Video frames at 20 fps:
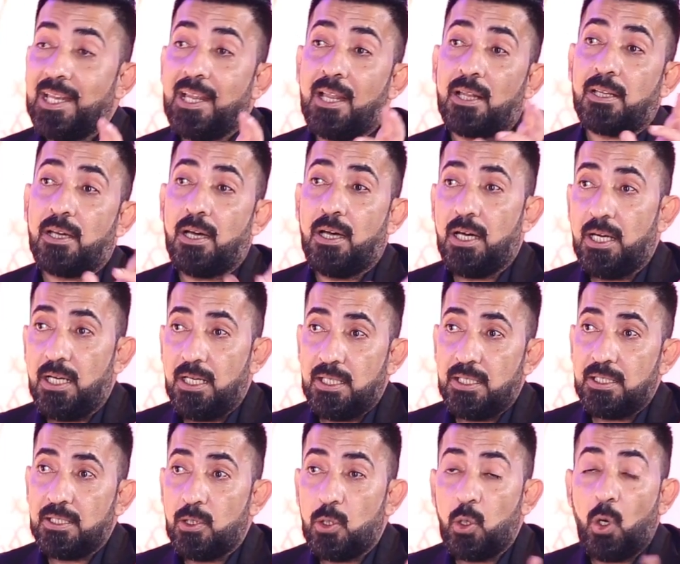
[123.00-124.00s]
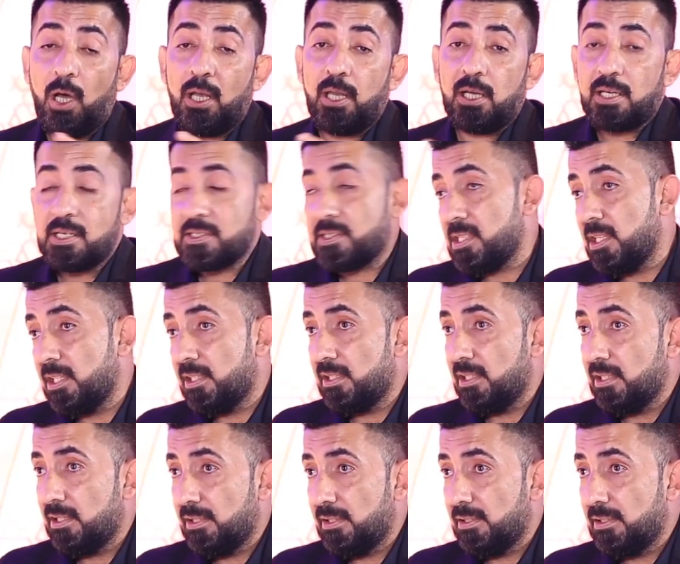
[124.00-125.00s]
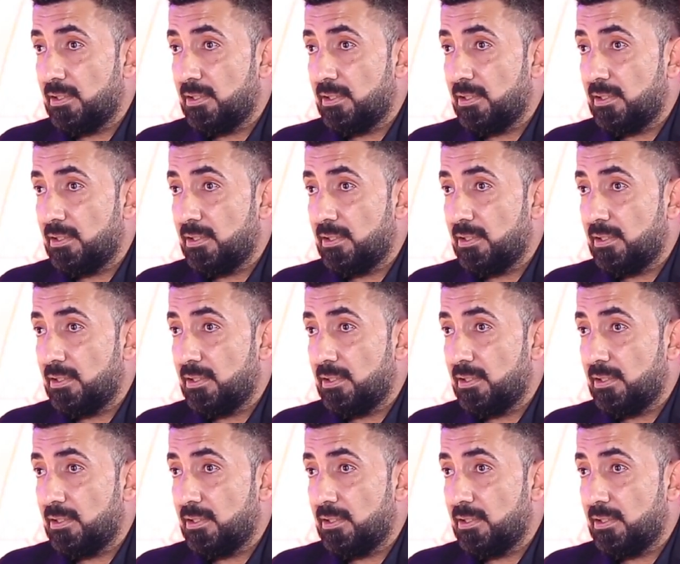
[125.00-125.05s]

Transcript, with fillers: على القاءه لو على قصيدته